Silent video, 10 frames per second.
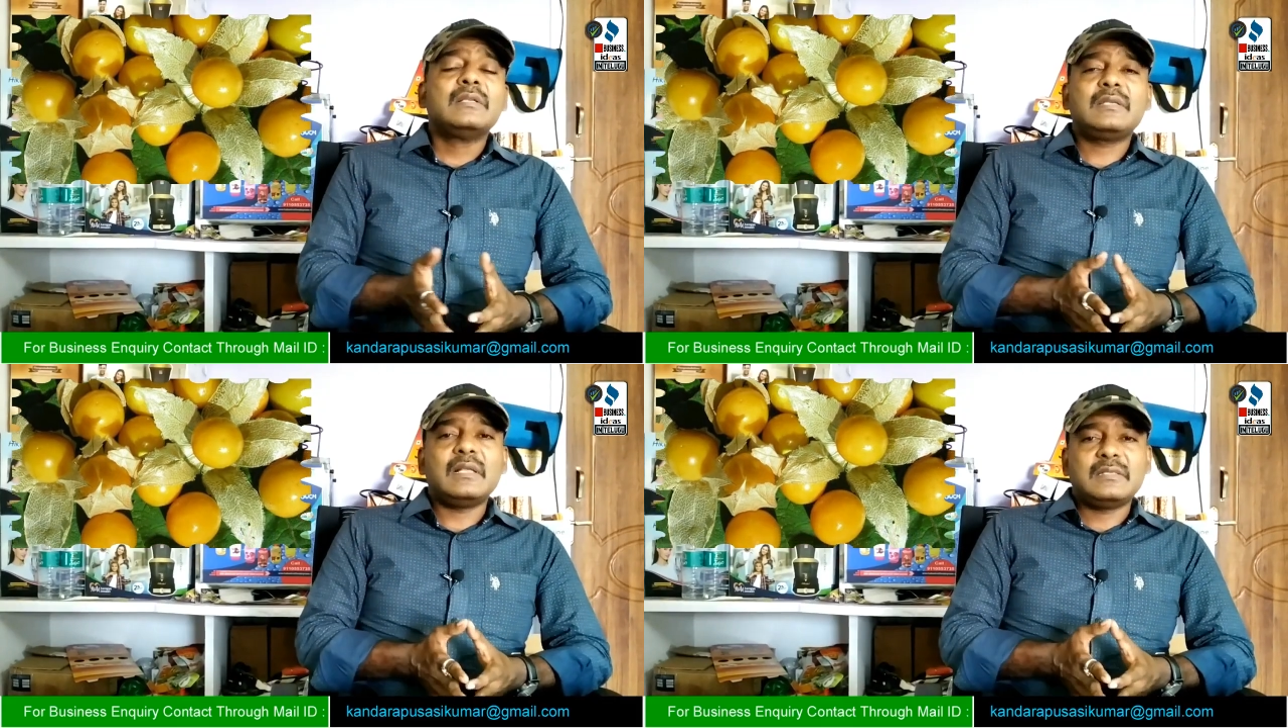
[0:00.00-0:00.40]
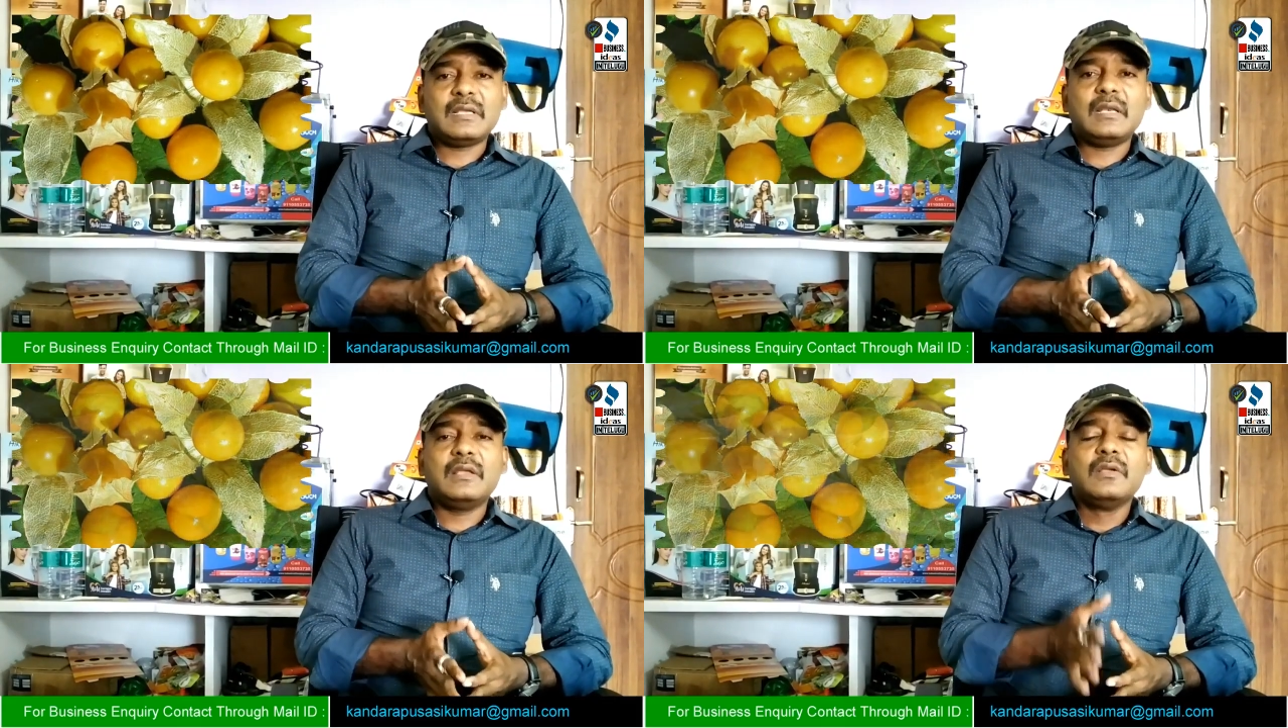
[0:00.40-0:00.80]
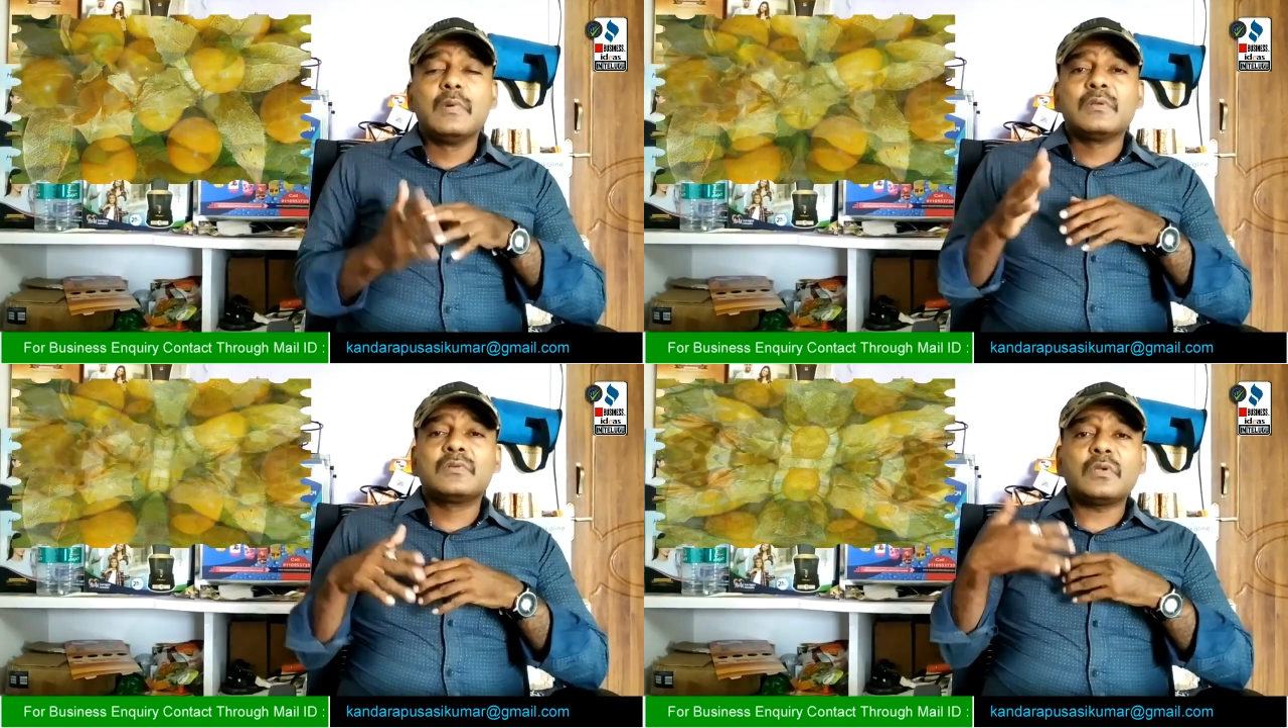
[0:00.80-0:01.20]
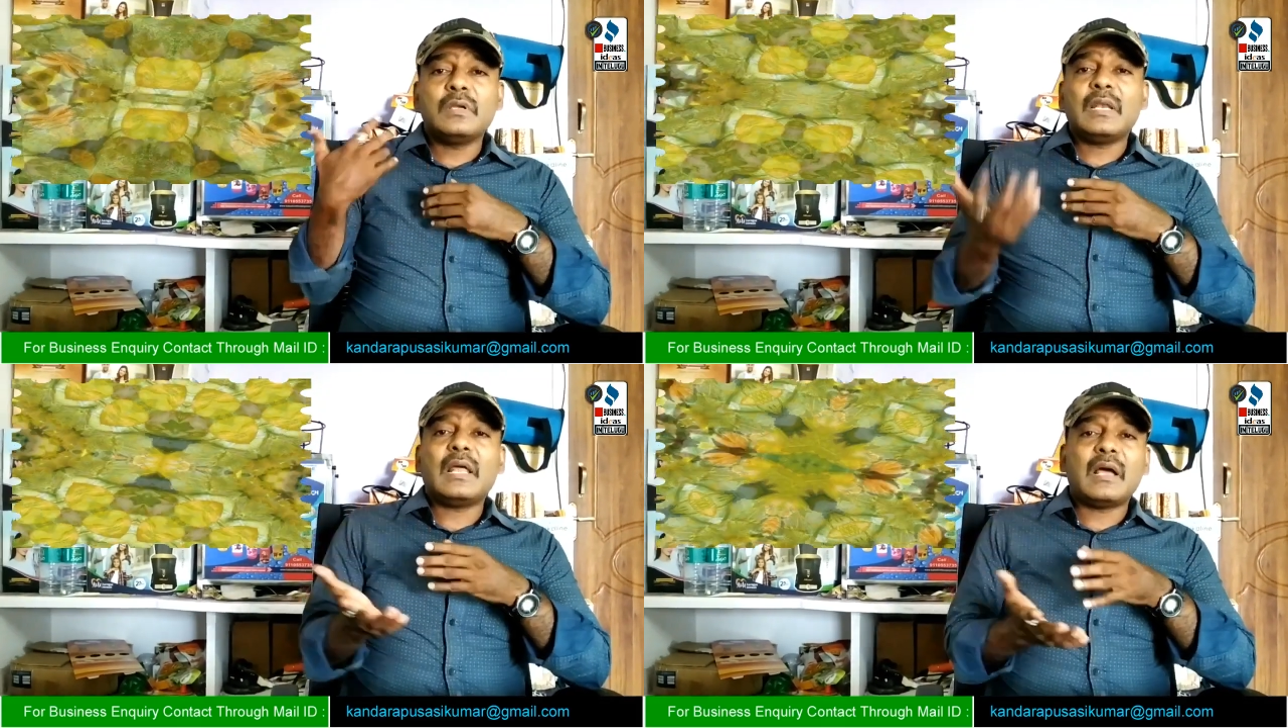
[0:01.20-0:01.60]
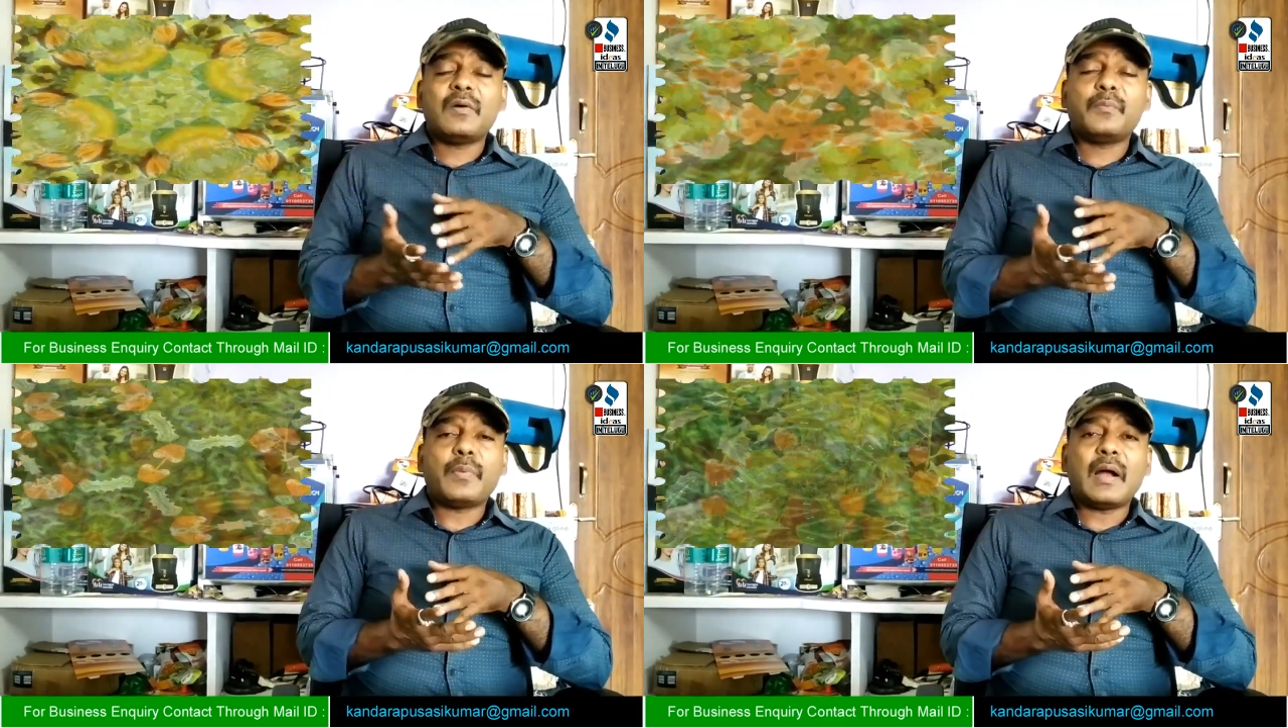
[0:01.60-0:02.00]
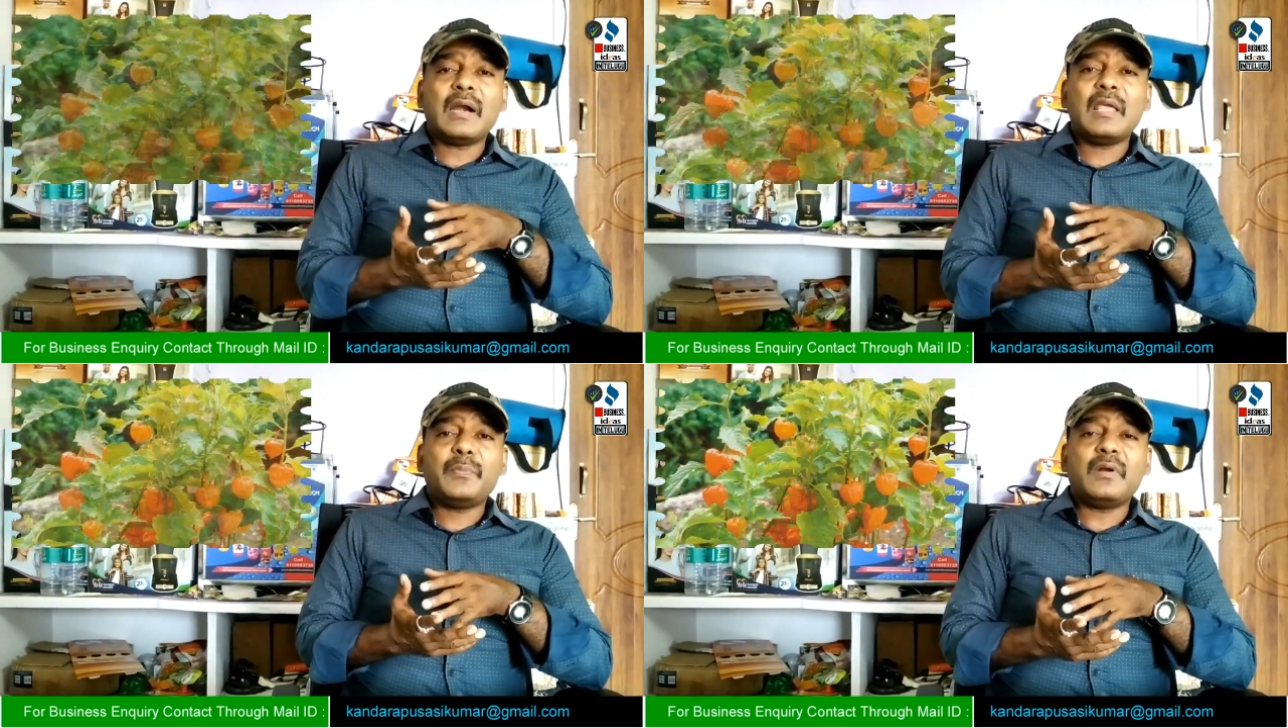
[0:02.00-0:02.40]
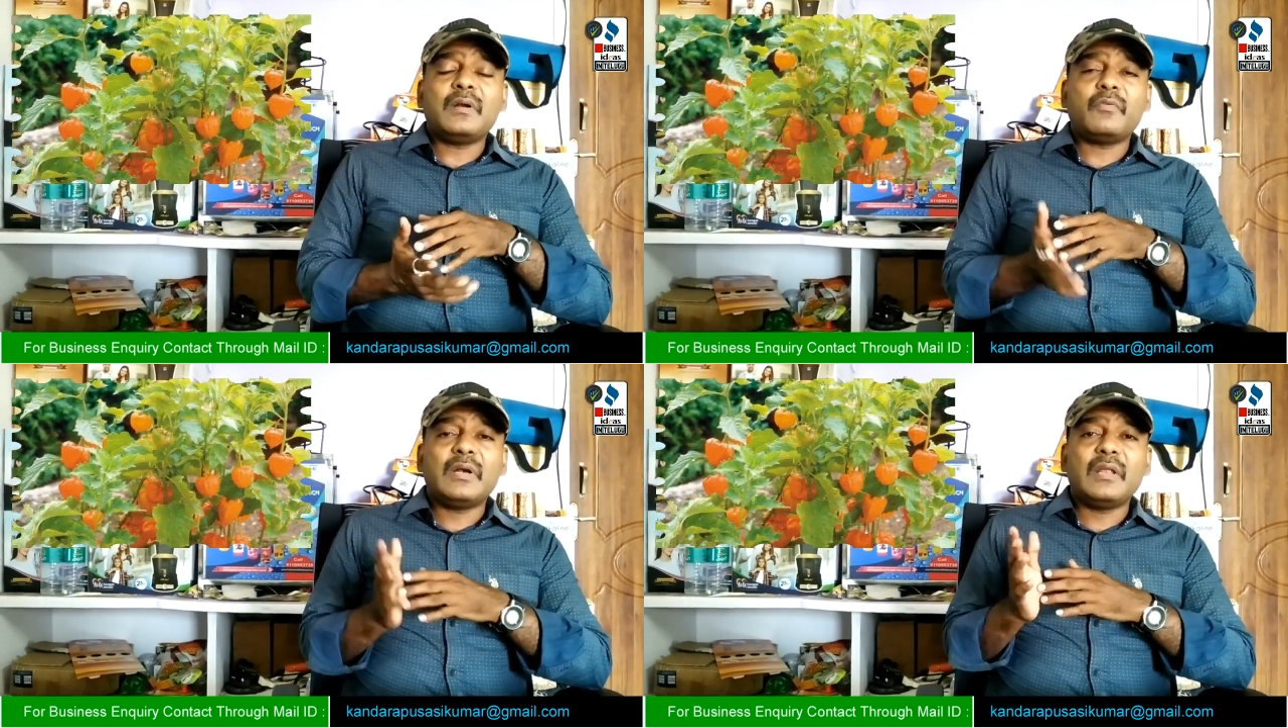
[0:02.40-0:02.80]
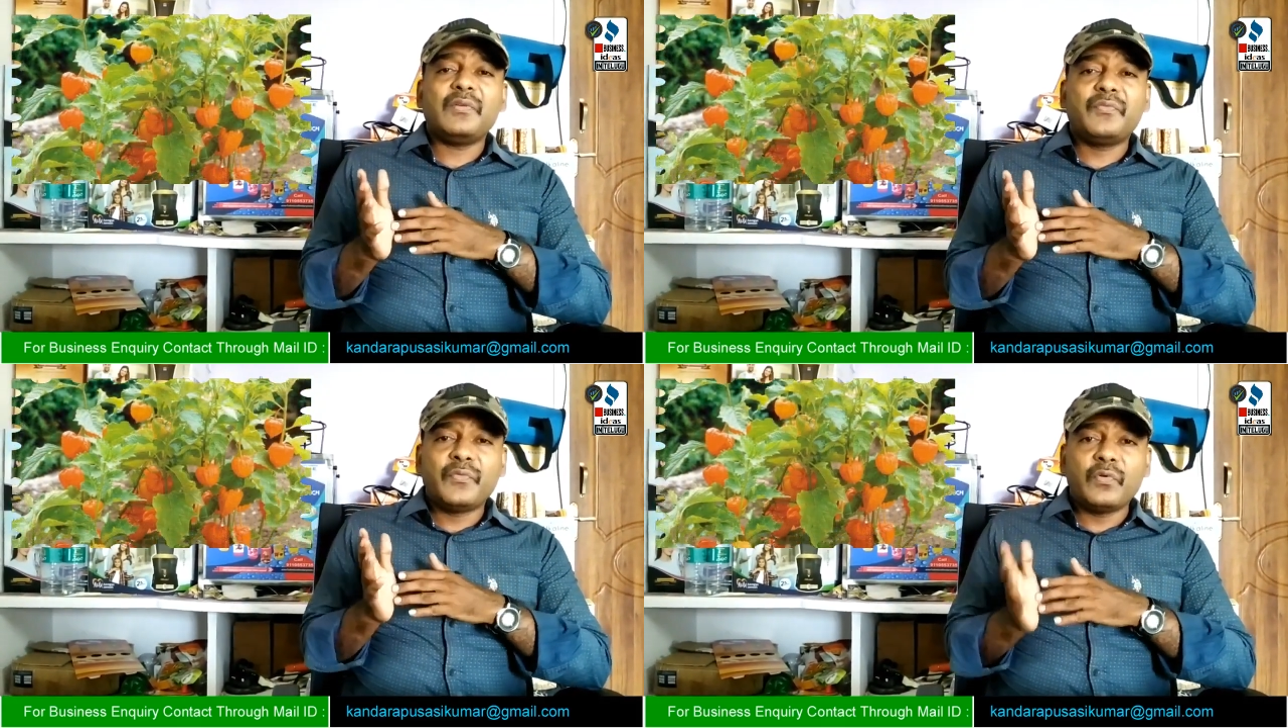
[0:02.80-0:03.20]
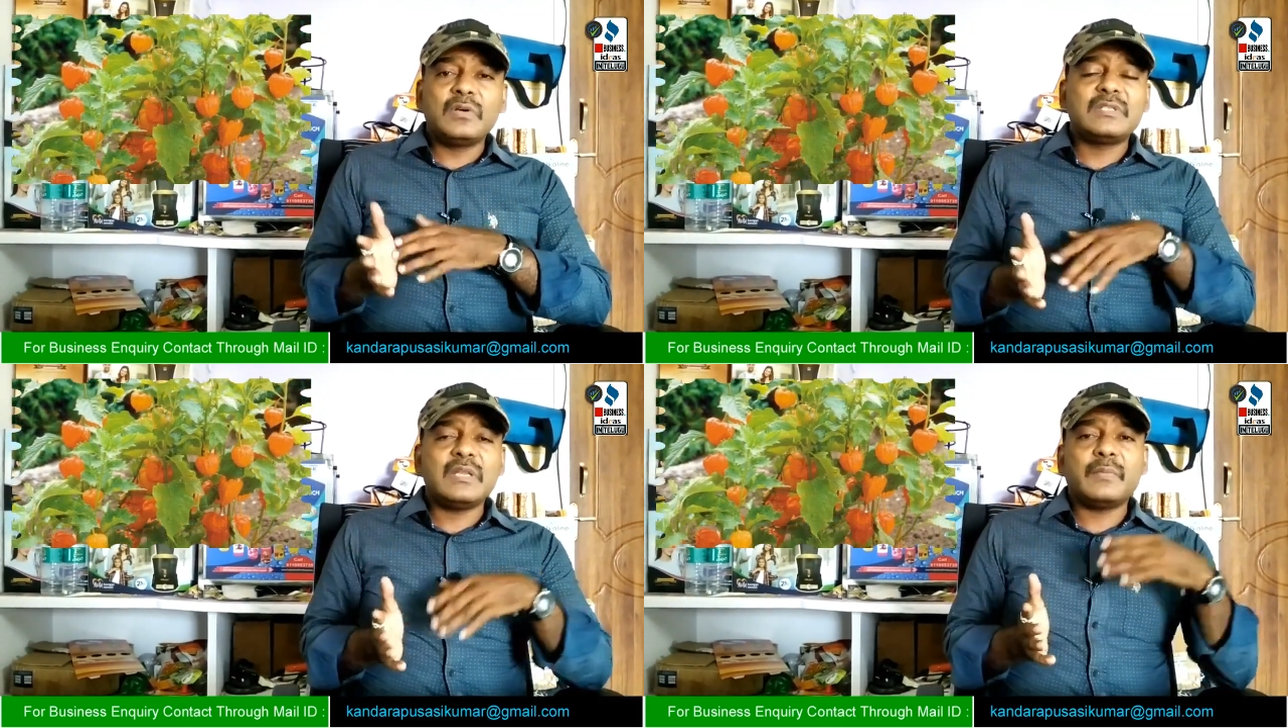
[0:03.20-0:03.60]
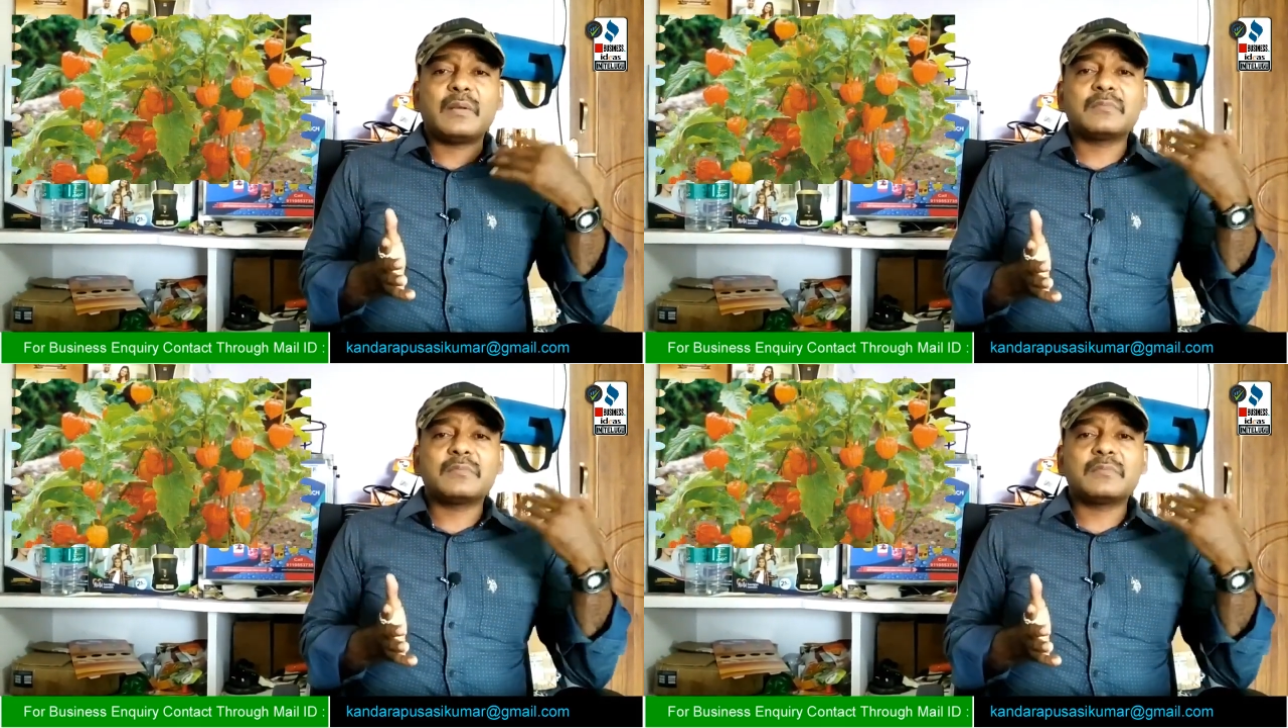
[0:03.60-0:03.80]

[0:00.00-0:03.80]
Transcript: సేల్ చేయాలి సో ఇలా పాడైపోయినటువంటి ఫ్రూట్స్ని మనం